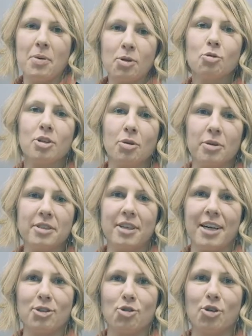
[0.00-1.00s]
Per tutte queste
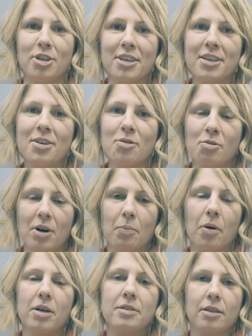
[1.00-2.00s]
ragioni, una
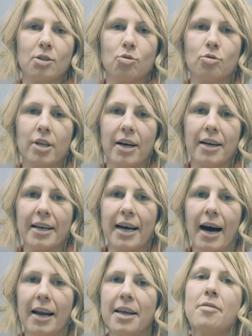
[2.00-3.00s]
polizza di tutela
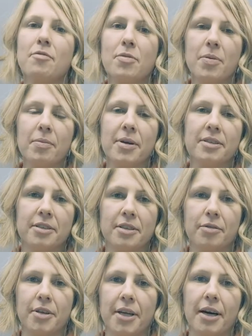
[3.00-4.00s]
legale vi permette di
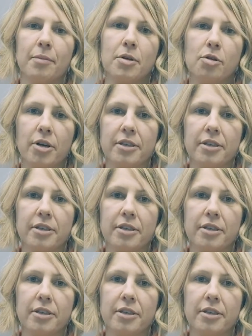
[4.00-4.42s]
avere la migliore